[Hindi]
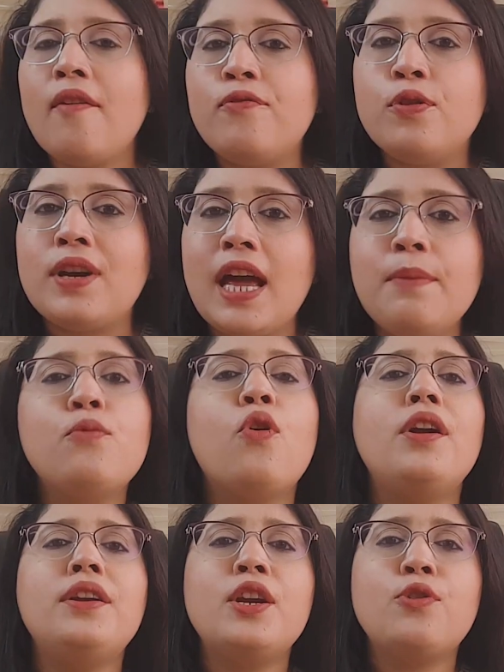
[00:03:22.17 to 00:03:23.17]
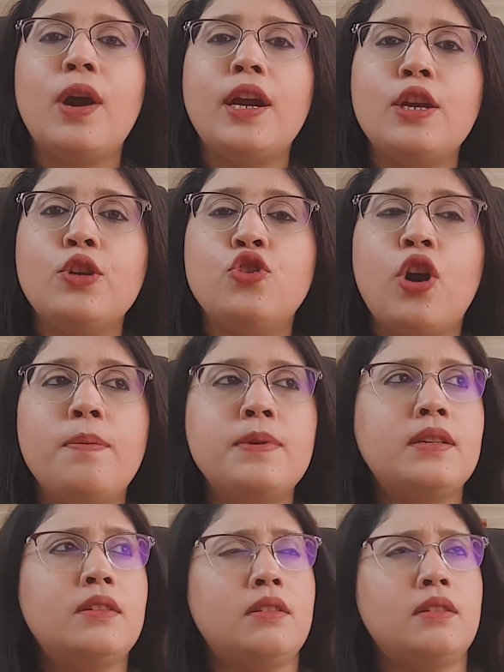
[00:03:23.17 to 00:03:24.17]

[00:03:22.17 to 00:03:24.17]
हैव टू टाइप कॉन्टेंट राइटिंग जॉब्स